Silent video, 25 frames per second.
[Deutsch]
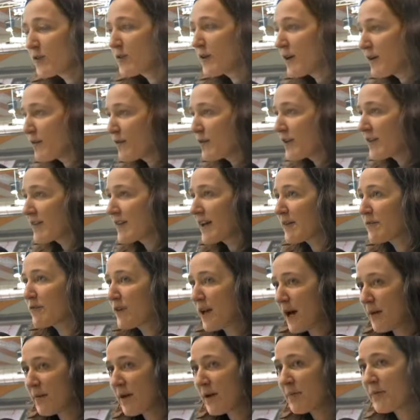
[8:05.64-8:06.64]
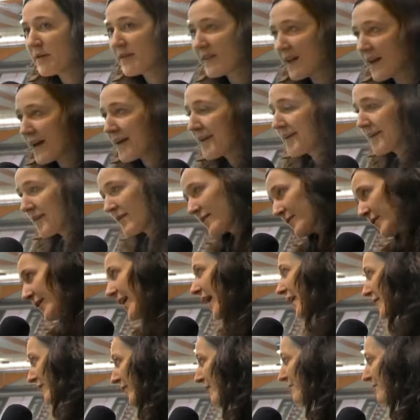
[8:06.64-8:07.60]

äh, wie gesagt, wir haben ja mit der, äh, ja,